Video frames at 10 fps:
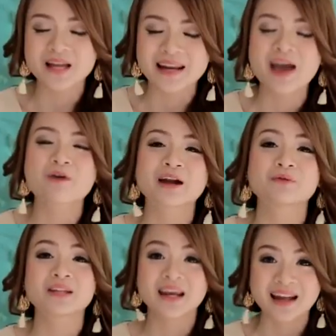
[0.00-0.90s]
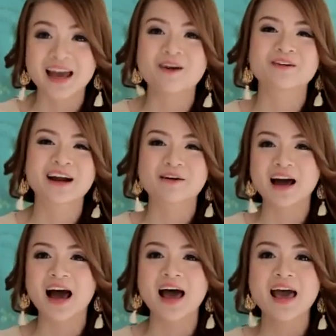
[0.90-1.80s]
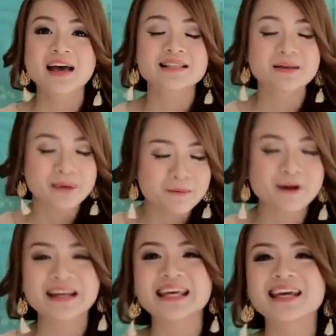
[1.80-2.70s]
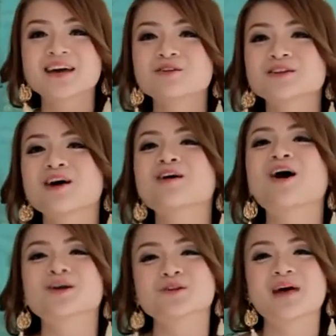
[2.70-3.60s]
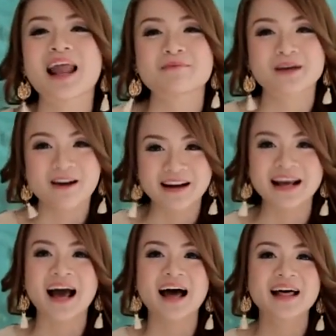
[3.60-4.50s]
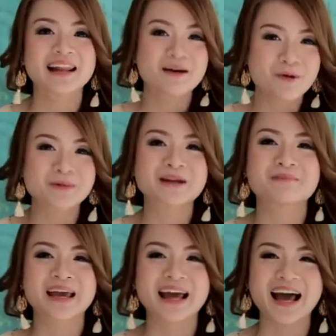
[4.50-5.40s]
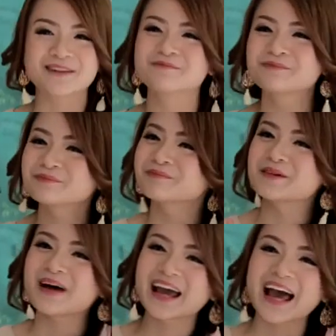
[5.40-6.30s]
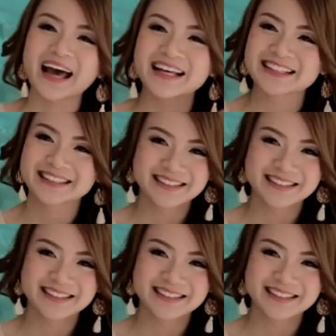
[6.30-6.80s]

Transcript: Channel Gravitech ไทยของเราค่ะ สำหรับวันนี้ไม่ต้องขอตัวลาไปก่อนค่ะ แล้วพบกันใหม่ค่ะ บ๊ายบายค่ะ